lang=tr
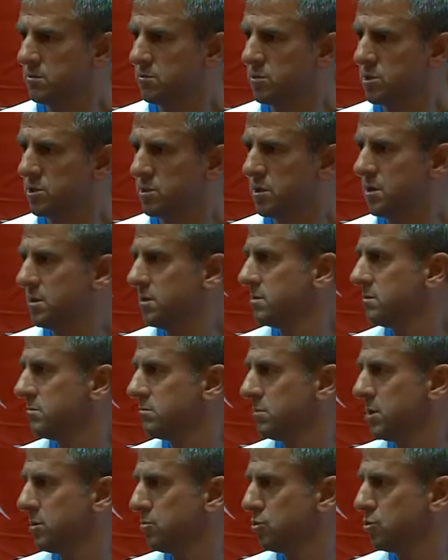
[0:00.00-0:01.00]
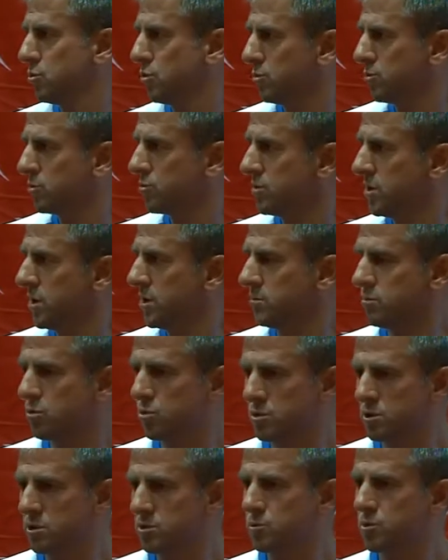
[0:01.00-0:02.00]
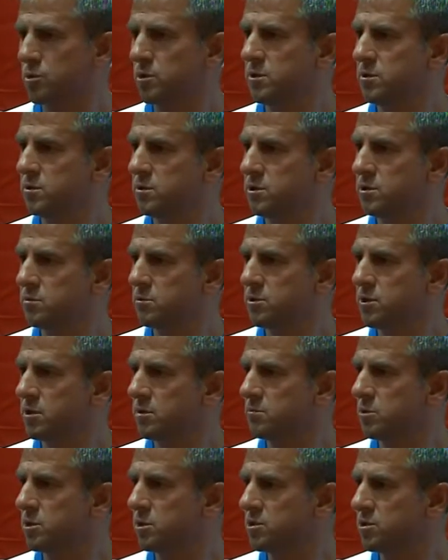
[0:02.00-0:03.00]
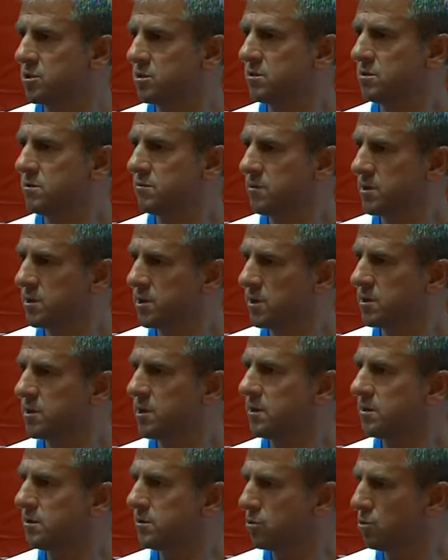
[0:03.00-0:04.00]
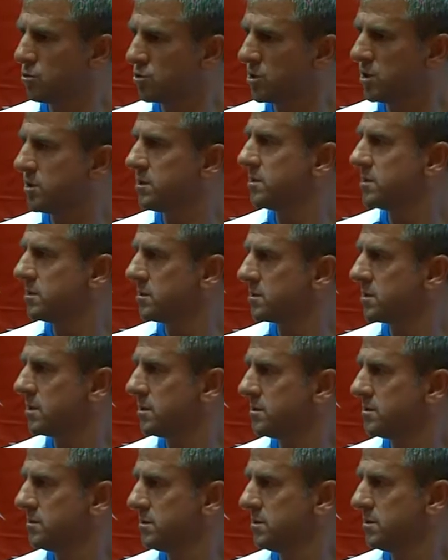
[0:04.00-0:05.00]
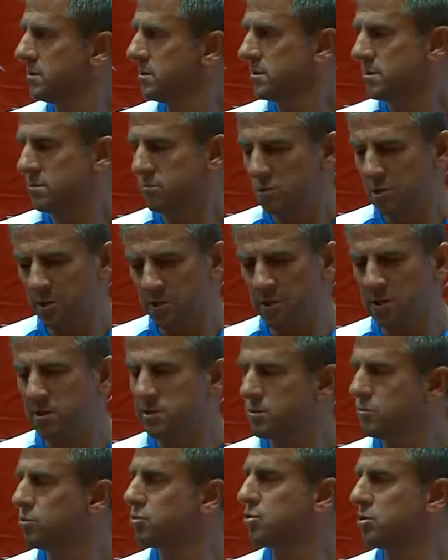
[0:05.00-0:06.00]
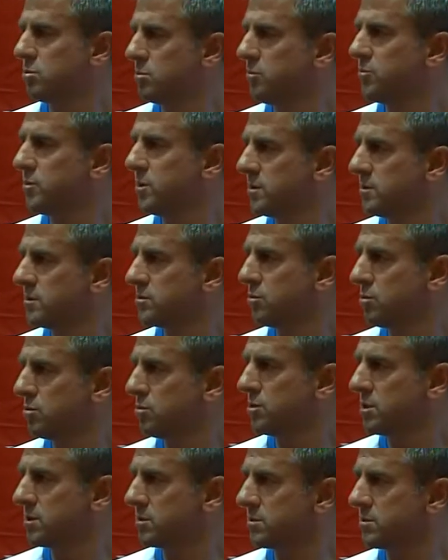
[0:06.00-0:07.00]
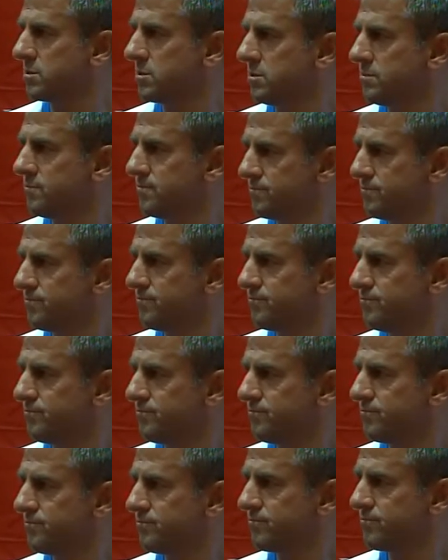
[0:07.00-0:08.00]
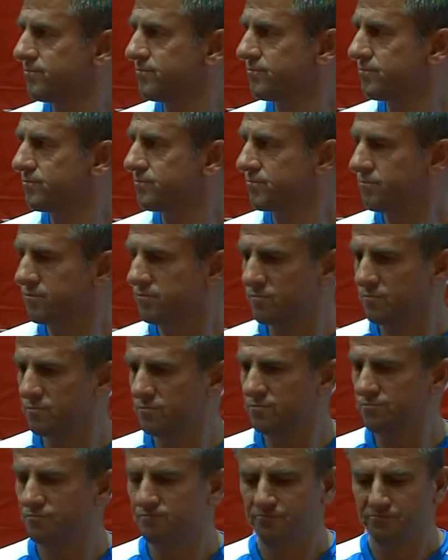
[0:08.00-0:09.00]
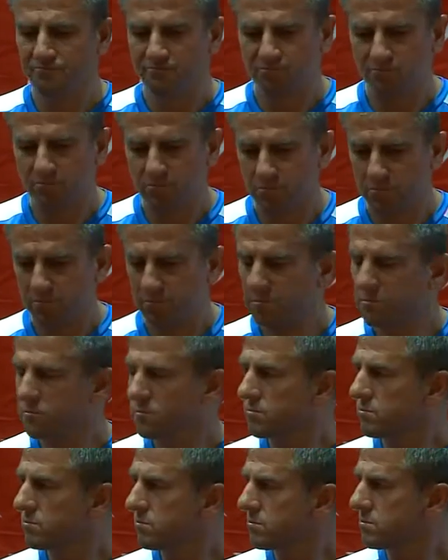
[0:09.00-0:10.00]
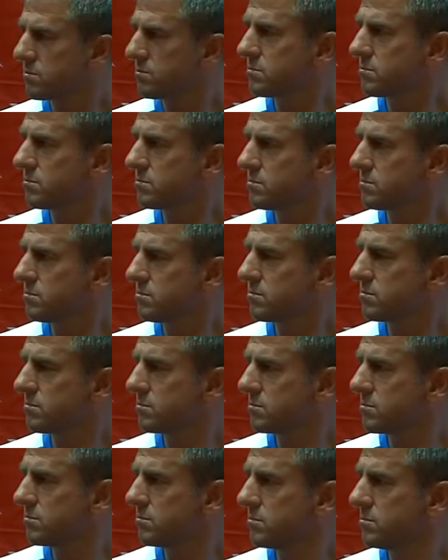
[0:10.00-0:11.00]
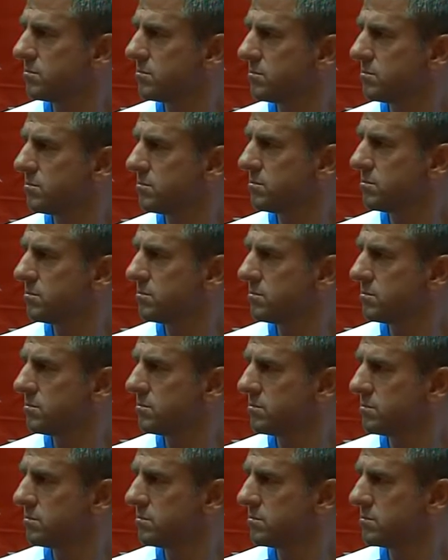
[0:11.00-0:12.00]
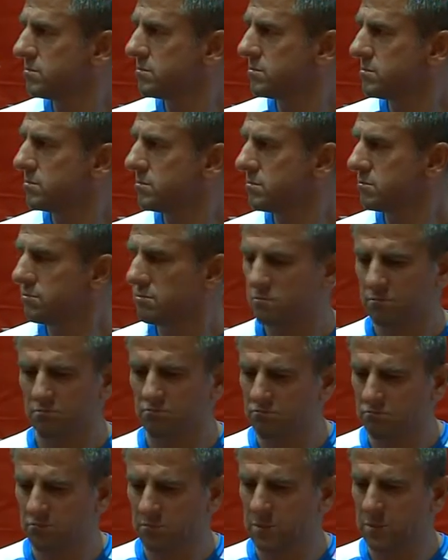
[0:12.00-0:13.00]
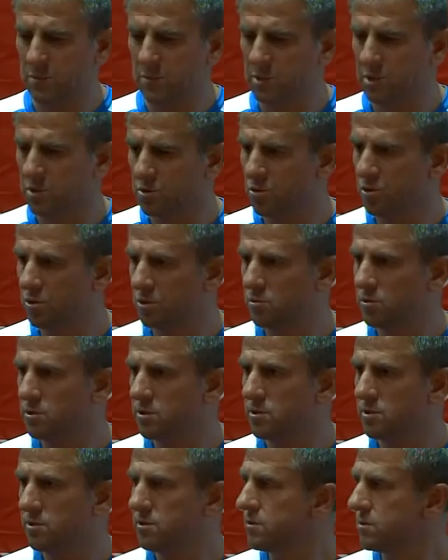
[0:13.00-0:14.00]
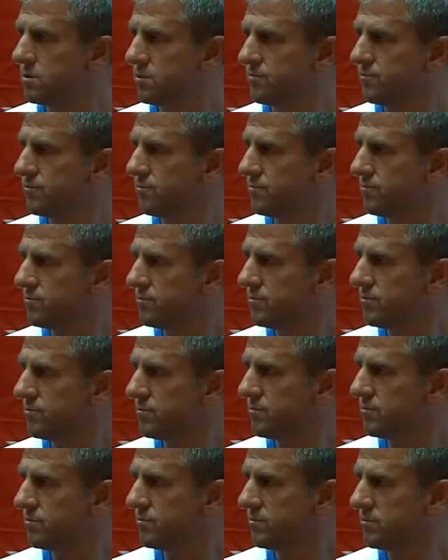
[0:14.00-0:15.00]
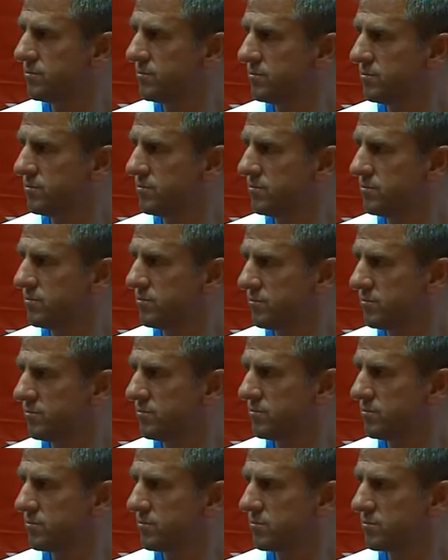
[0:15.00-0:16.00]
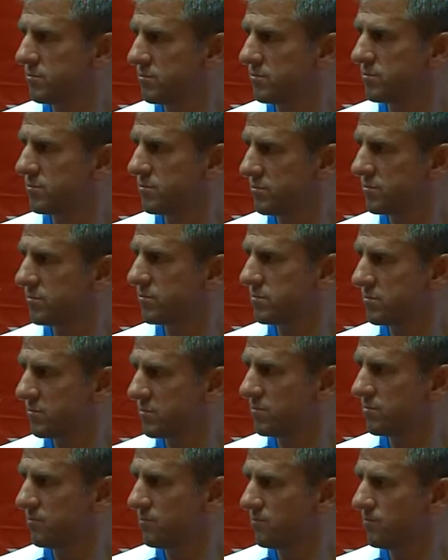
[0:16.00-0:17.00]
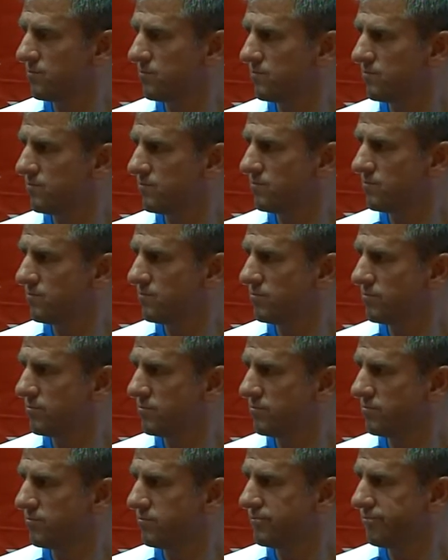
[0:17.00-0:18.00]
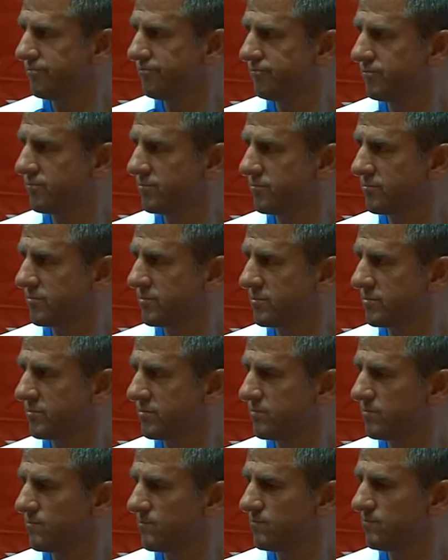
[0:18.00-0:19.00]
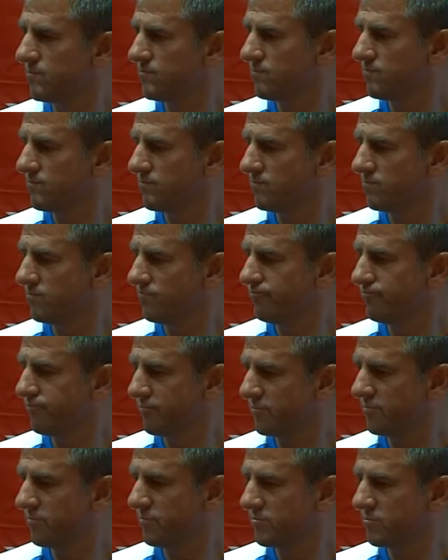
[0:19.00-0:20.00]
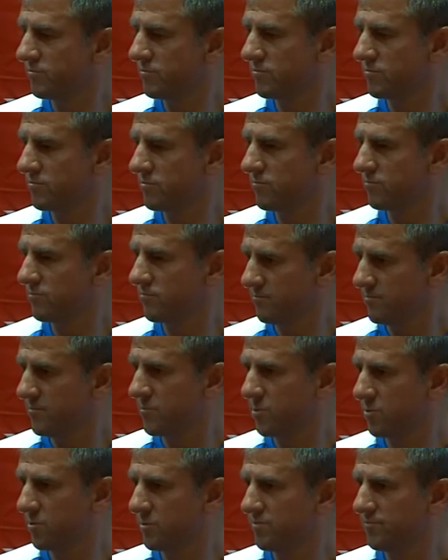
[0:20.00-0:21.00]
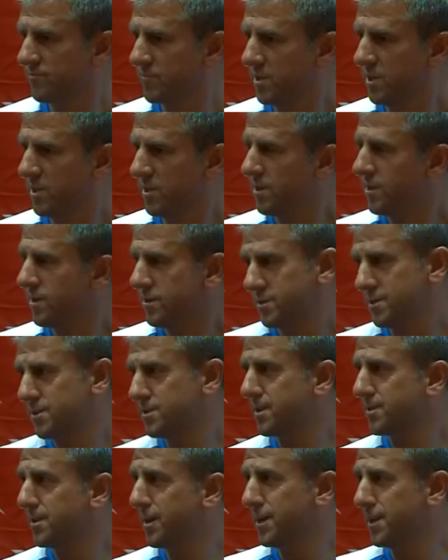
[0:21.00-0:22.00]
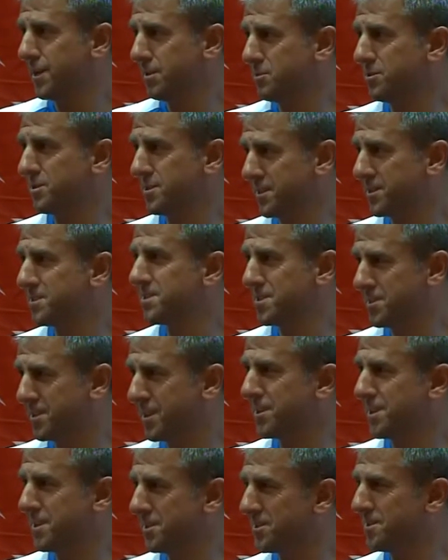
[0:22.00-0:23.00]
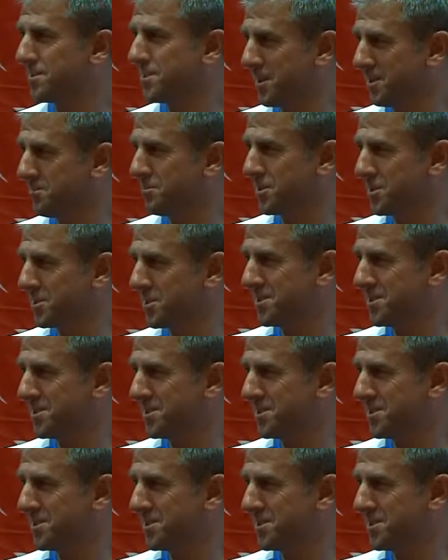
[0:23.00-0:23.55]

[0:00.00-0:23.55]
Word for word: biz de memnun olduk. Yani Bursa Spor'a hizmet etmek için fedakarlığı göze alan insan illaki bu kulübe faydası olacaktır. Ee, hocam farklı bir konu olacak ama e, sorayım mı sormayayım diye de düşündüm programdan önce. Sorabilirsiniz. Ee, bir Galatasaray konusu var. İşte Galatasaray konu hakkında yapmış olduğunuz açıklamalar eleştiriliyor, eleştirildi bugüne Hı. kadar. Siz Neler de dayanamadınız. Siz de reyting almak